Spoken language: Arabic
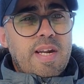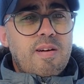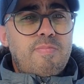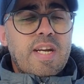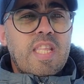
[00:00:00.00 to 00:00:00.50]

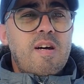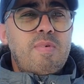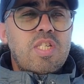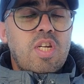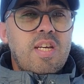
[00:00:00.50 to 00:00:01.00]

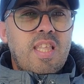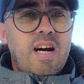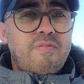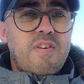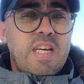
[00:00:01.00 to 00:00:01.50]
برنامج
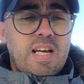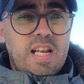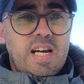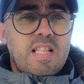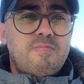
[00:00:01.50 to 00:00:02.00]
اضافي على
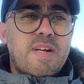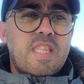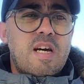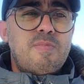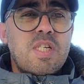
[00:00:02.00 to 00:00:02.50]
هذا
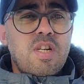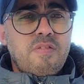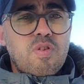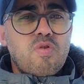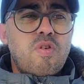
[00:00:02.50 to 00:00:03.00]
البرنامج نفس
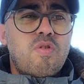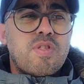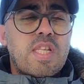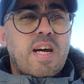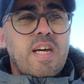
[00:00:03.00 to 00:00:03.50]
الشروط
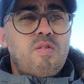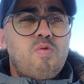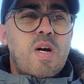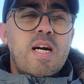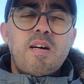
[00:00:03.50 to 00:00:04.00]
غير
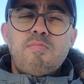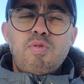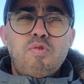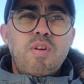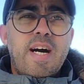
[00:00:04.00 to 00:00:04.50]
هو
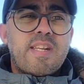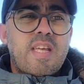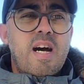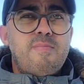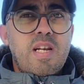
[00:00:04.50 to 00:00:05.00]
بدون عرض
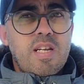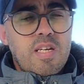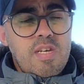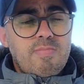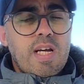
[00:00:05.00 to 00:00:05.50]
عمل
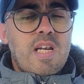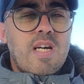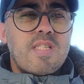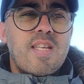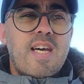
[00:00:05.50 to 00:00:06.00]
يمكن
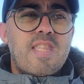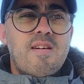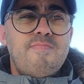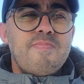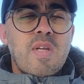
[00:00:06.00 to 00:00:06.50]
لك تقدم